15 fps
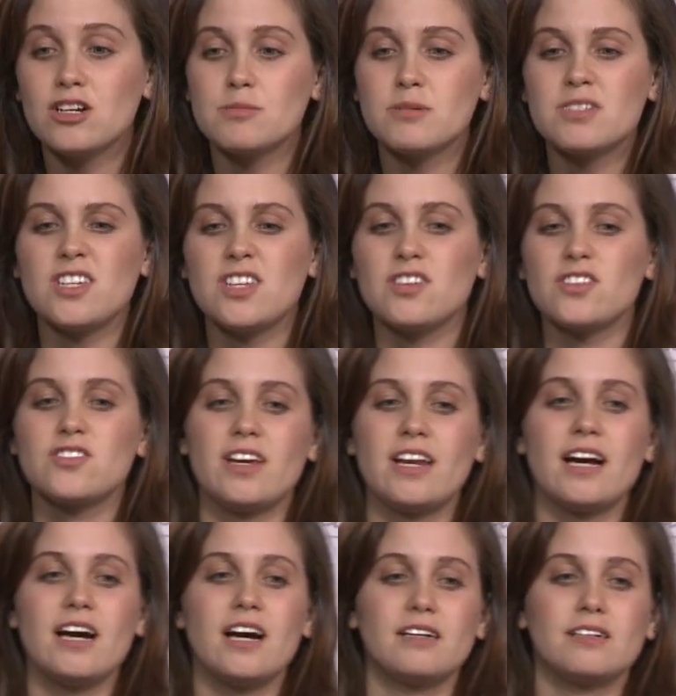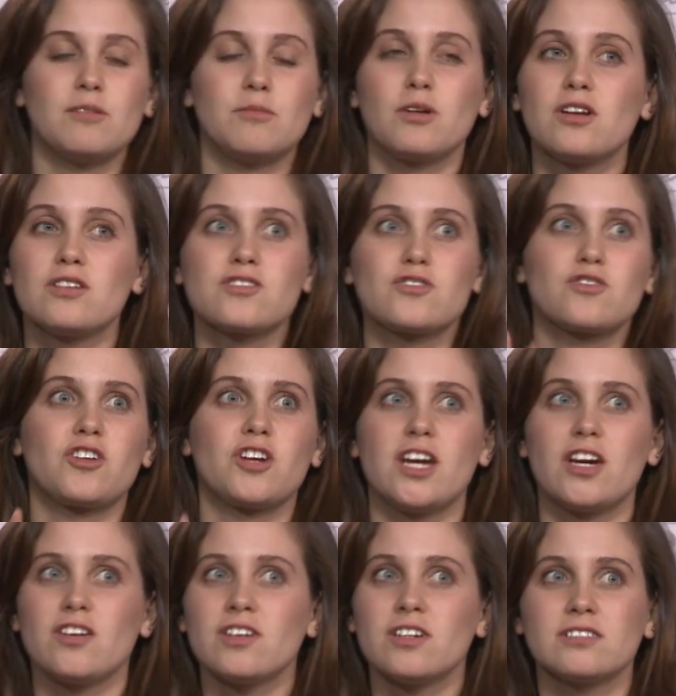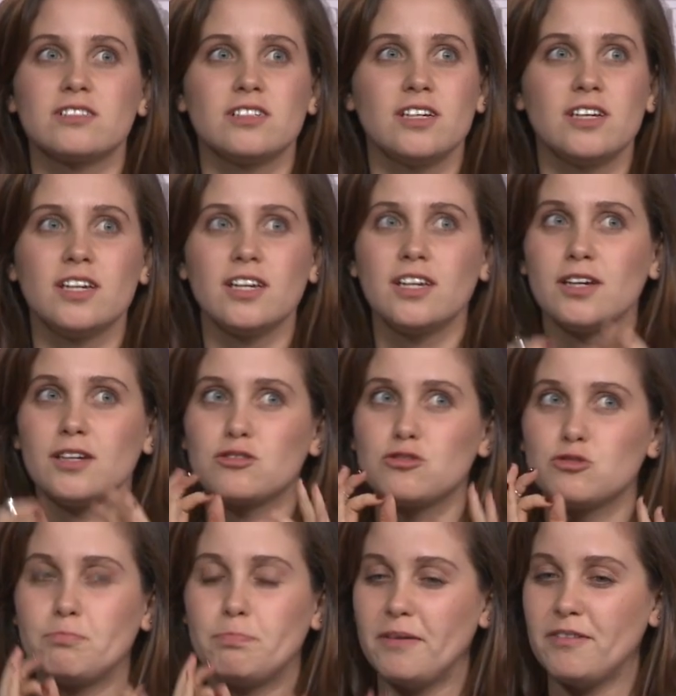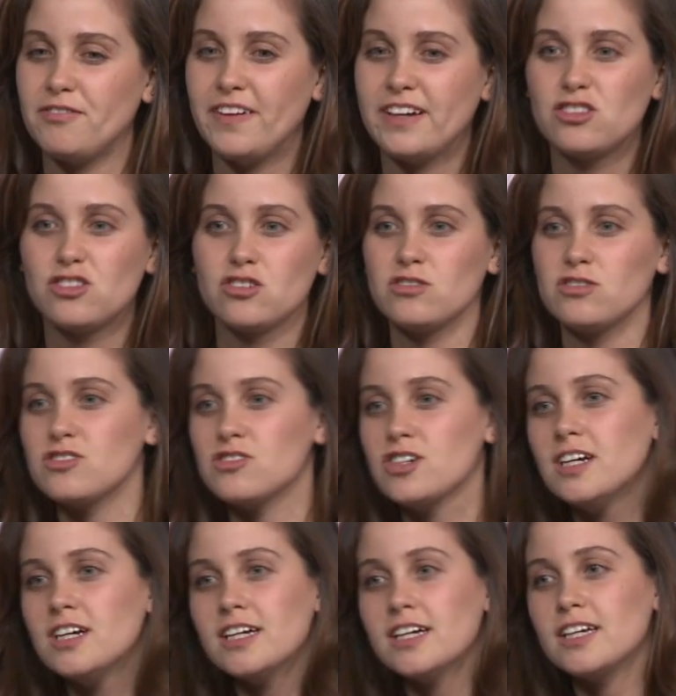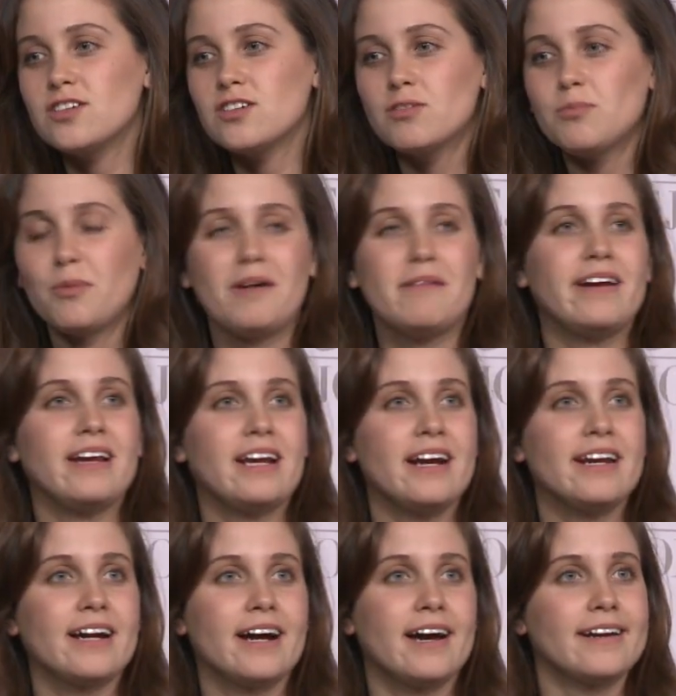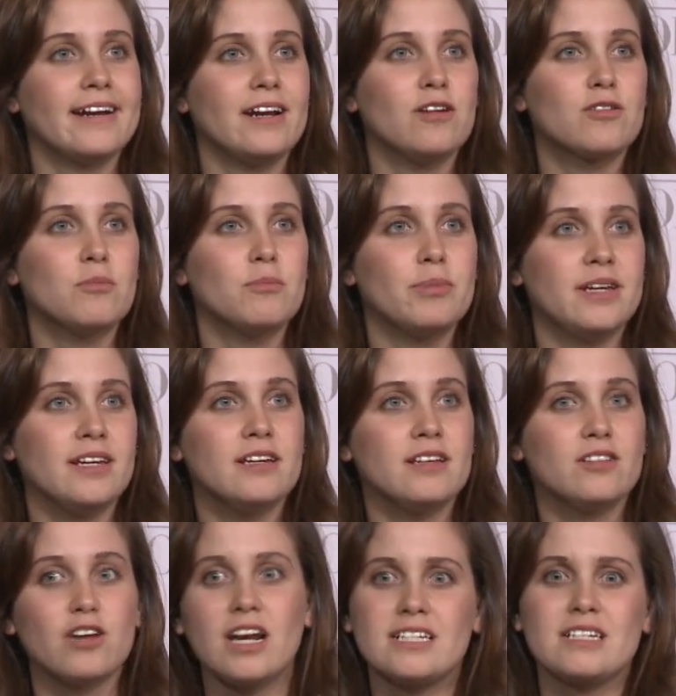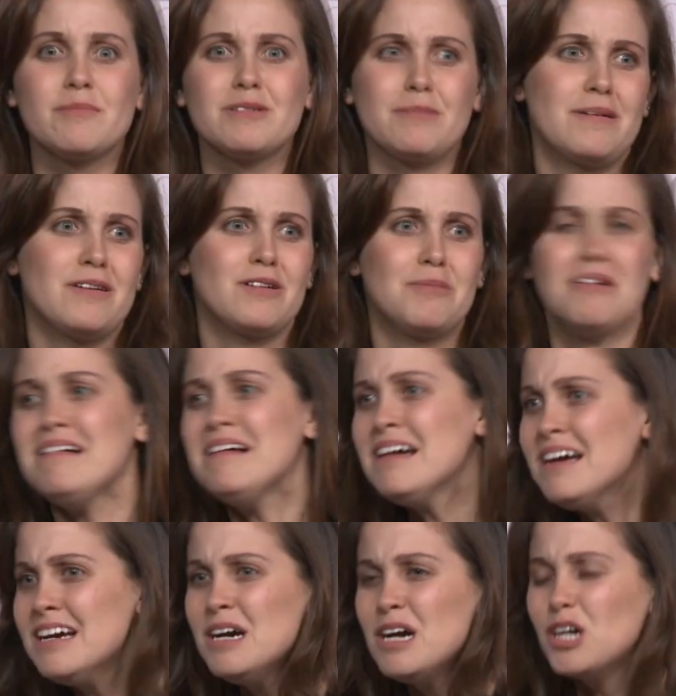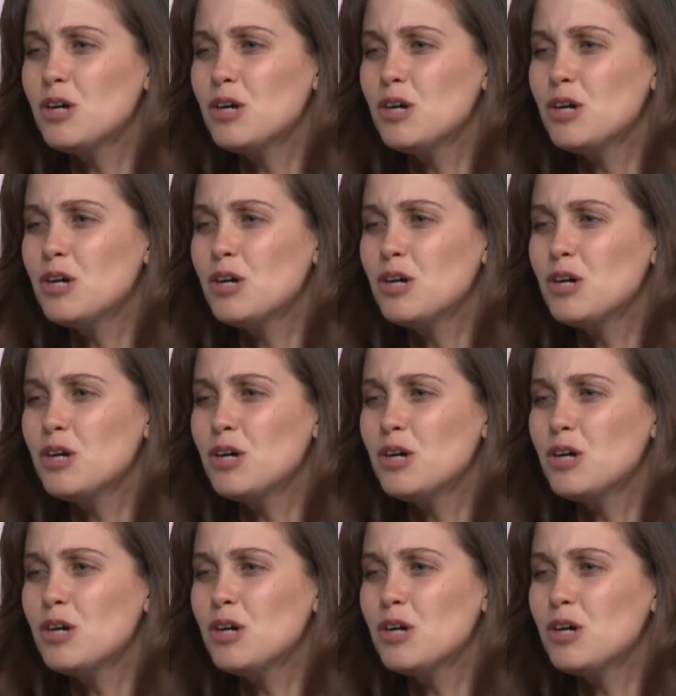los vestidos era como que los escogieron así perfectos y yo no podía bailar y agarré y lo rompí y todas las damas me vieron como, "Ah,